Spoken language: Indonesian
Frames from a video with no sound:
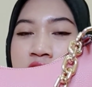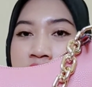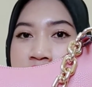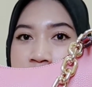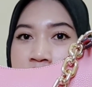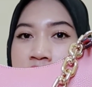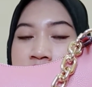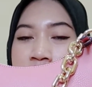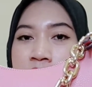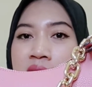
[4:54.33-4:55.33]
chainnya
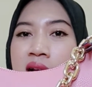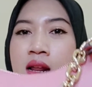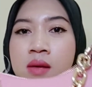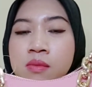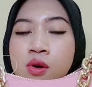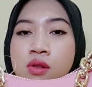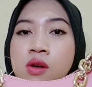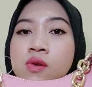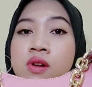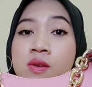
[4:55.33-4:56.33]
ini malah menurut
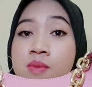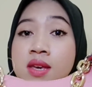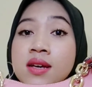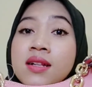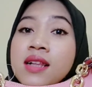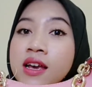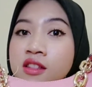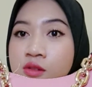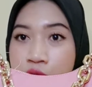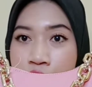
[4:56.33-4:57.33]
aku lebih ke
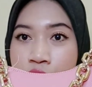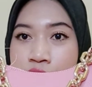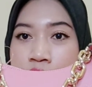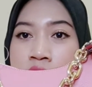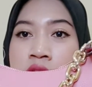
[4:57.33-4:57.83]
light gold